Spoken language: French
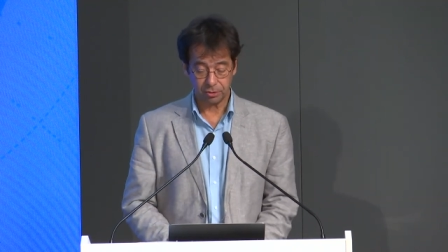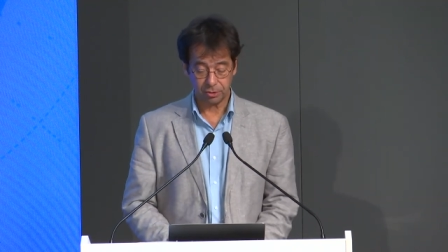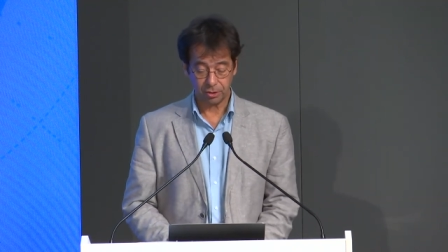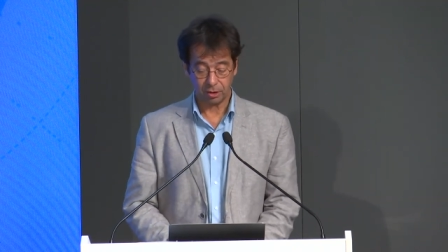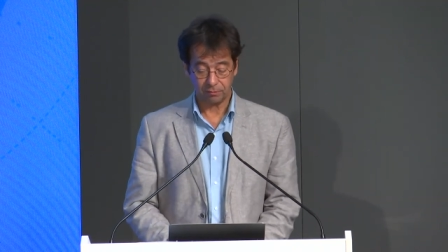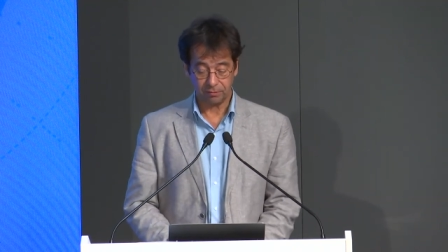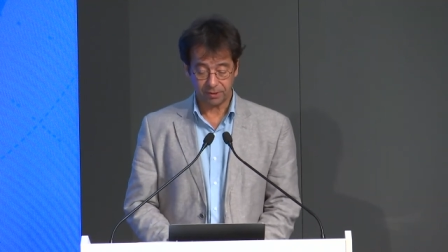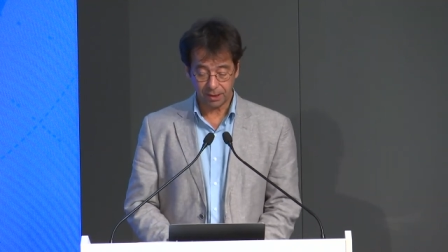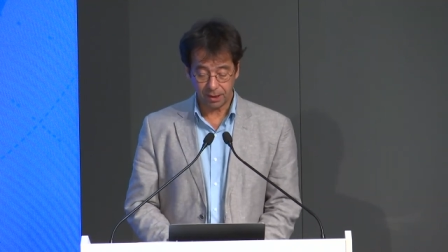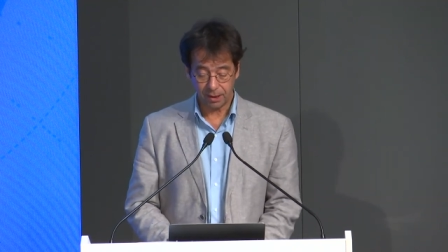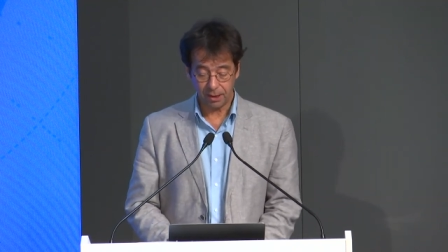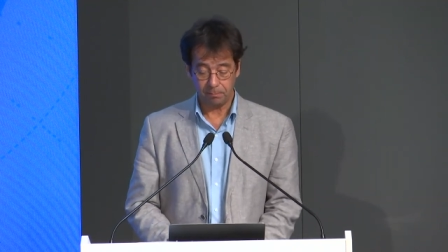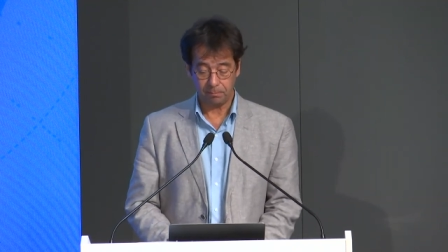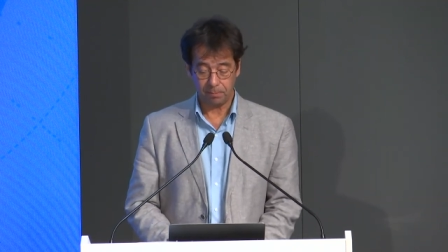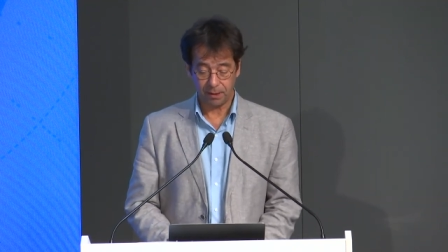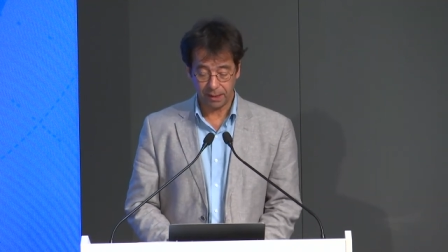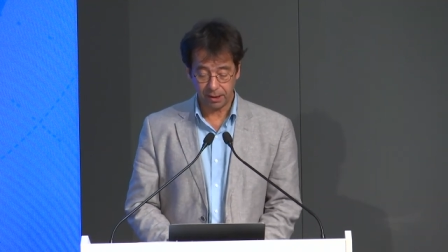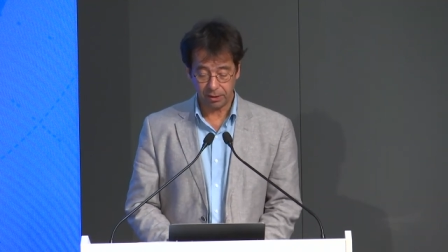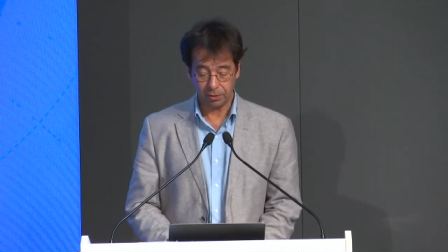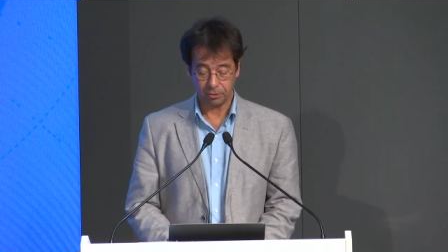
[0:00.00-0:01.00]
des
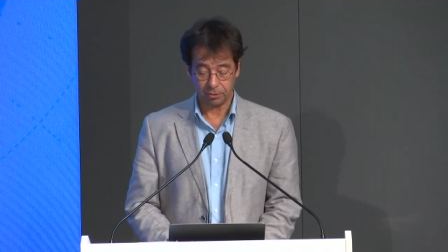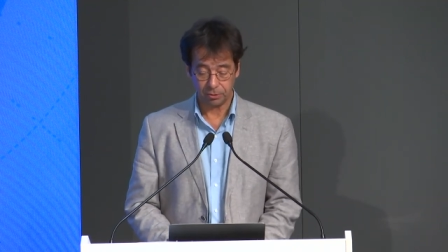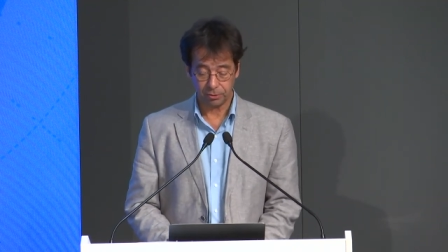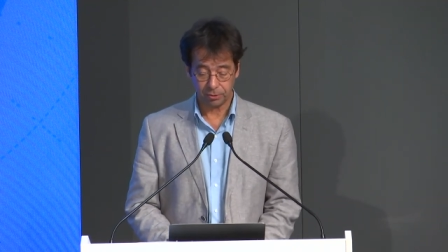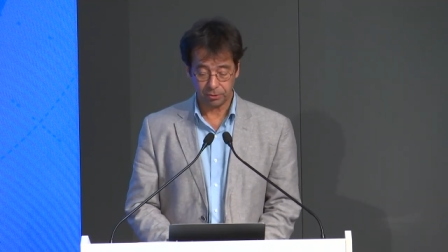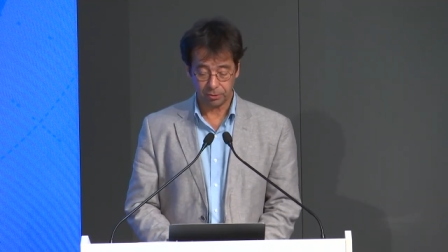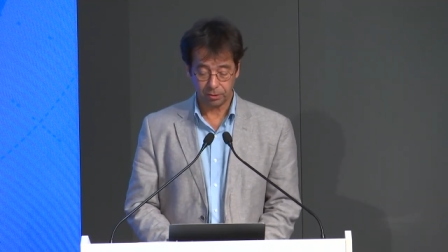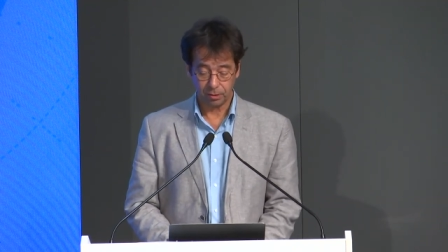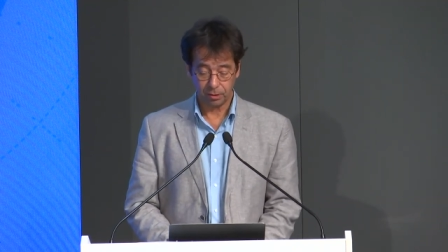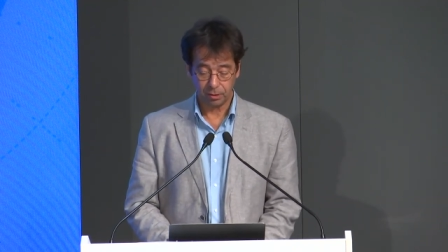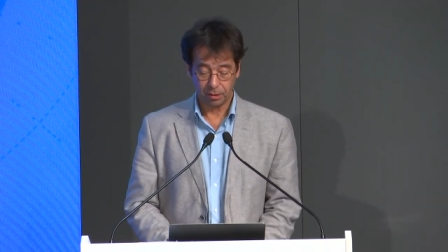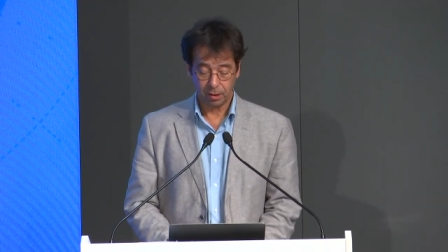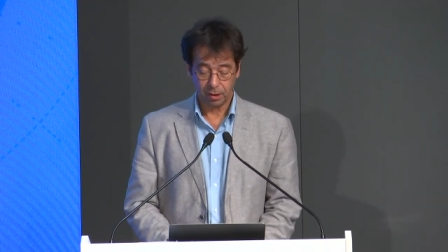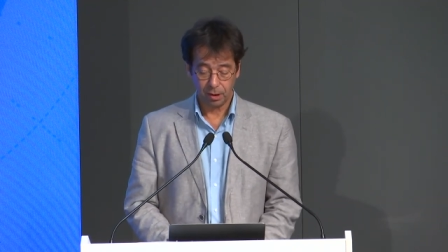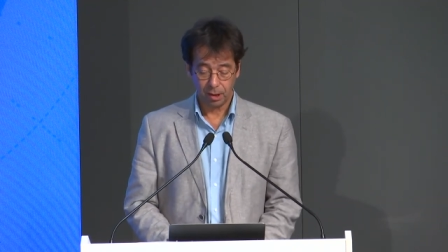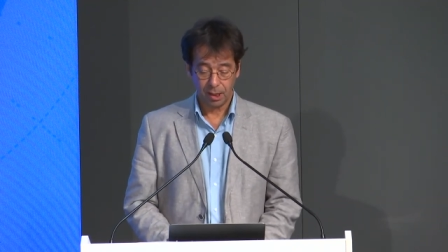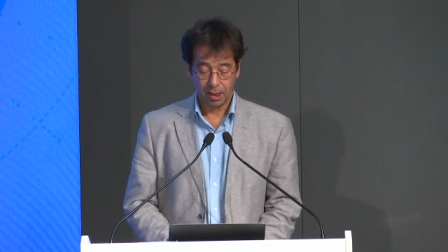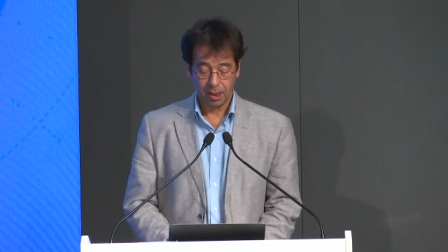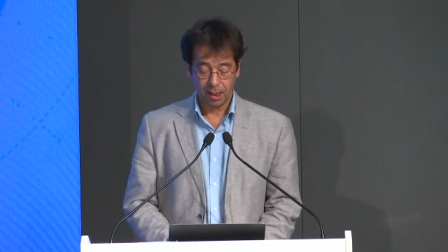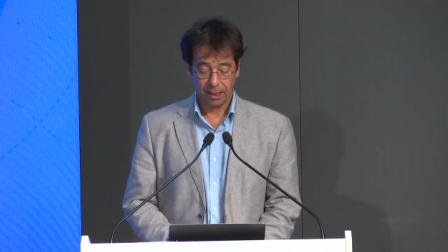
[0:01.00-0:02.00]
décisions euh,
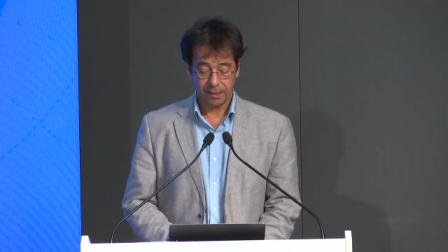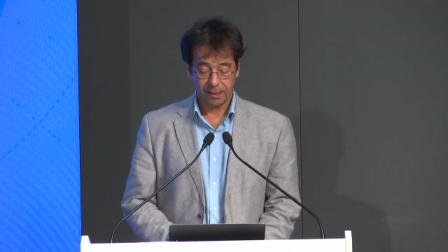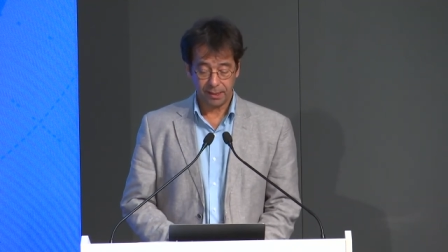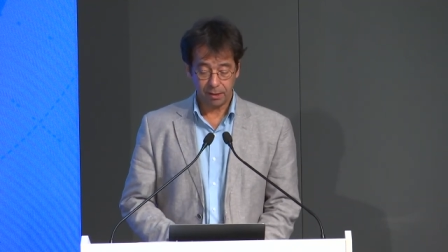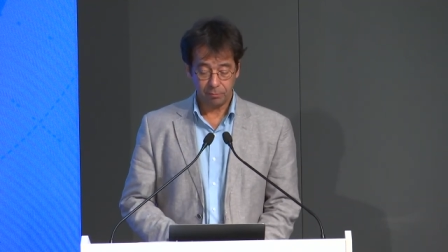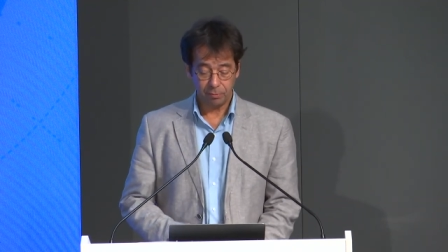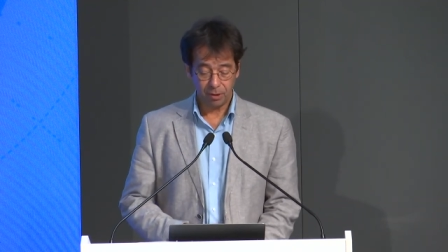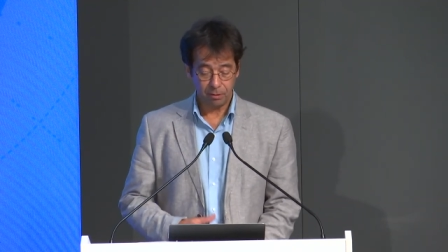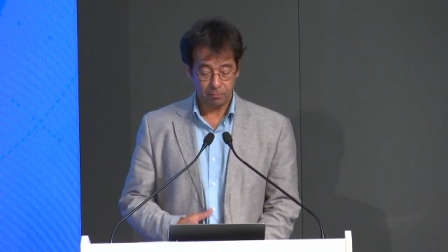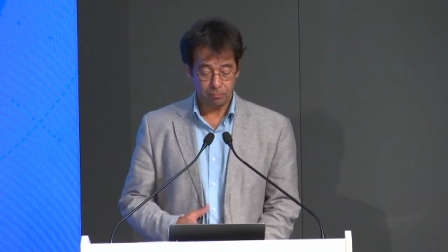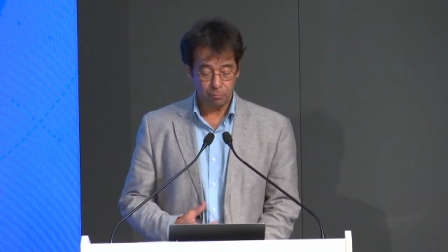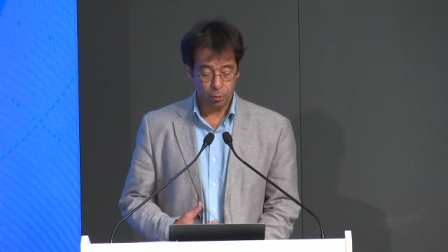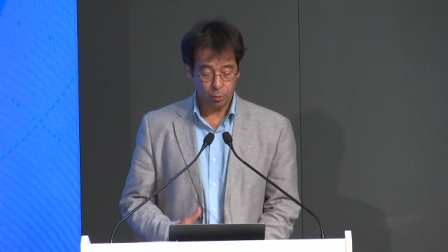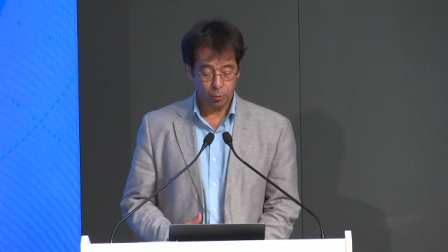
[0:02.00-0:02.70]
de euh,